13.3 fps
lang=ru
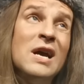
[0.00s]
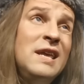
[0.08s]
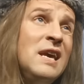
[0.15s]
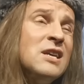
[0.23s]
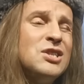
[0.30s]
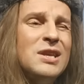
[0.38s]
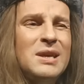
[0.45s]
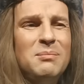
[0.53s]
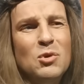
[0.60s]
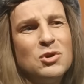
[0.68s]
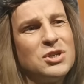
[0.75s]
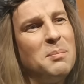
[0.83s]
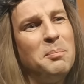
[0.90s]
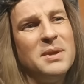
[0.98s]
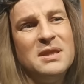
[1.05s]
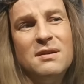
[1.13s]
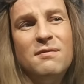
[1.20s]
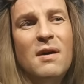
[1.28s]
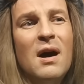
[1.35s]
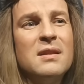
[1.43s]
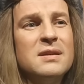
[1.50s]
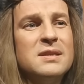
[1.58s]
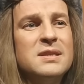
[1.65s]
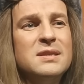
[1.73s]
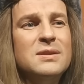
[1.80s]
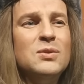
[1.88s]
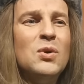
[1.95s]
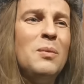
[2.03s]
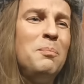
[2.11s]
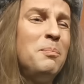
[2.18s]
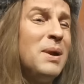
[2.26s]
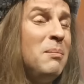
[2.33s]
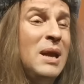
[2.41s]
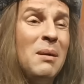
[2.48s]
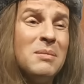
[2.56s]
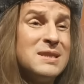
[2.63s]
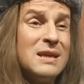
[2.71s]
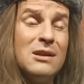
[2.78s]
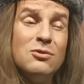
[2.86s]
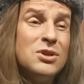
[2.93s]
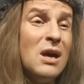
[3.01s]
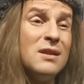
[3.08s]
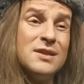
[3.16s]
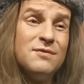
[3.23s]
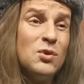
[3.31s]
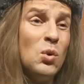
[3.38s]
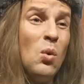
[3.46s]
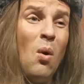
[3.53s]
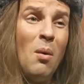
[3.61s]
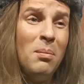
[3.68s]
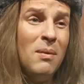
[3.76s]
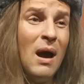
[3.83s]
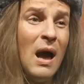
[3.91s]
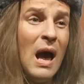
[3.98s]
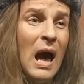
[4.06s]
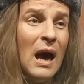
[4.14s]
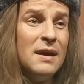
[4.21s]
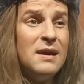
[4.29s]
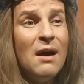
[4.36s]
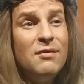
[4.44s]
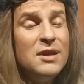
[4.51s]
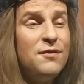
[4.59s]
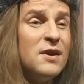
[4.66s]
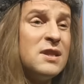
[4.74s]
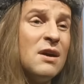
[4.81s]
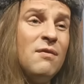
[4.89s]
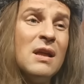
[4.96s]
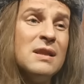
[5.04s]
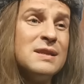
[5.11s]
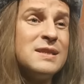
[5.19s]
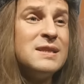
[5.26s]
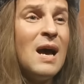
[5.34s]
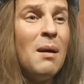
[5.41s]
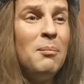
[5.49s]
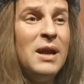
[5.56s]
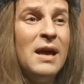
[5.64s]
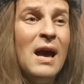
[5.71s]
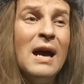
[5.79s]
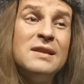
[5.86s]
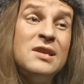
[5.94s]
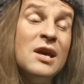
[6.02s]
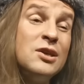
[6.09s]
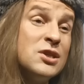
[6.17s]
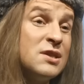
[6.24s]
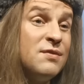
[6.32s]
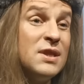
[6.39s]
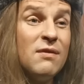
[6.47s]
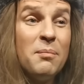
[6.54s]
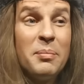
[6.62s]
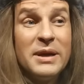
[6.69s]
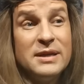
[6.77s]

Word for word: Ну, конечно, немножко поддавалась, но проблема заключалась в другом. Я ведь фехтовала с саблей отечественного